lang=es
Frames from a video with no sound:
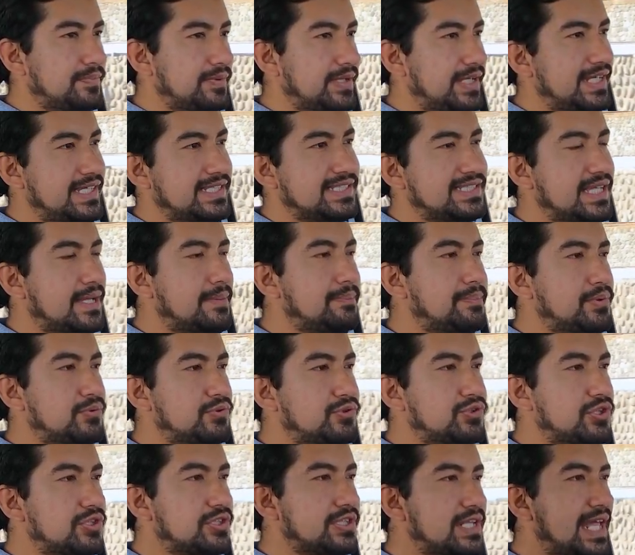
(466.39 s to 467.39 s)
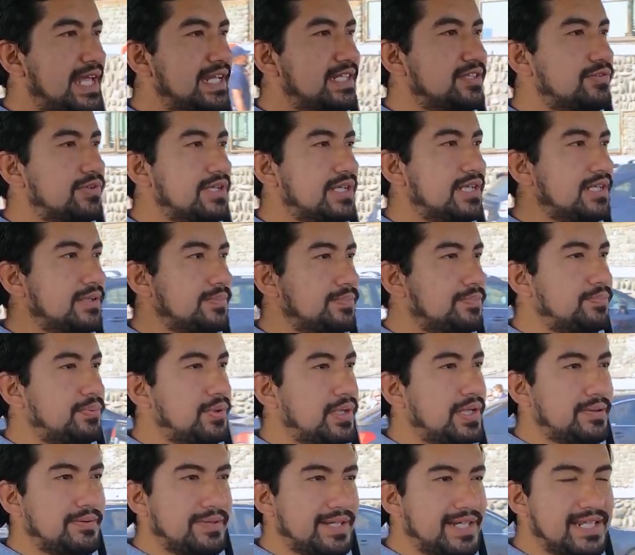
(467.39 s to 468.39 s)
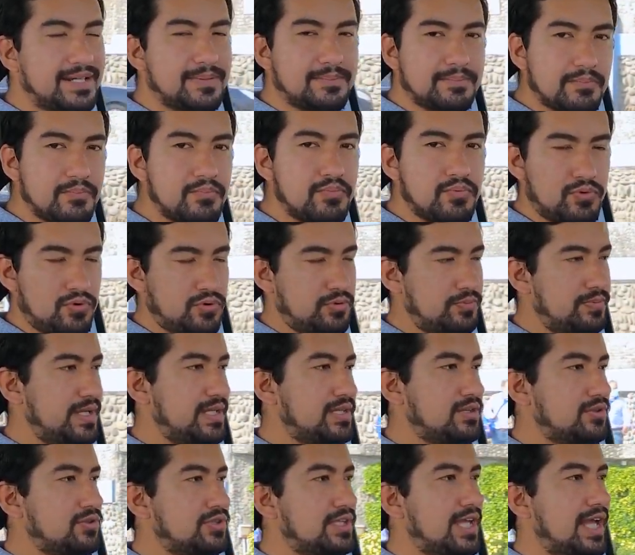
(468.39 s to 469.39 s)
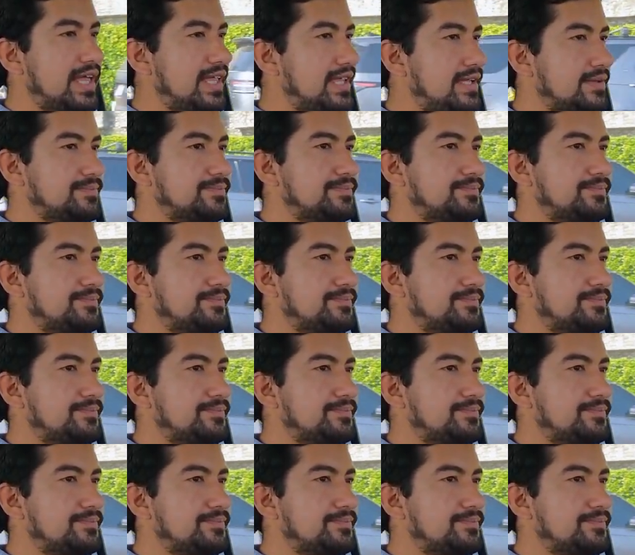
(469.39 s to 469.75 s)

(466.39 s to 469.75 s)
esta Peugeot Landtrek puede venir muy bien dotada.